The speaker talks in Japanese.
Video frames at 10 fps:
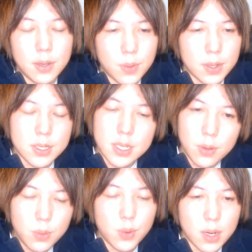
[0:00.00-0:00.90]
り俺はした
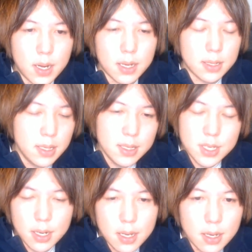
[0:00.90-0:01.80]
方がいいん
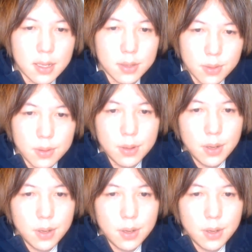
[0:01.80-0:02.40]
じゃないかなと